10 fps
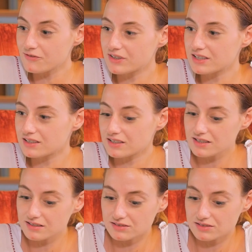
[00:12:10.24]

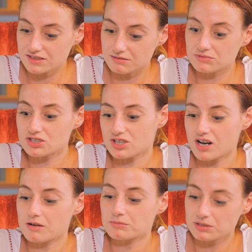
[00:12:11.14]
seferinde kimlik
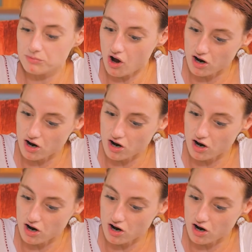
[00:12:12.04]
çıkarma gibi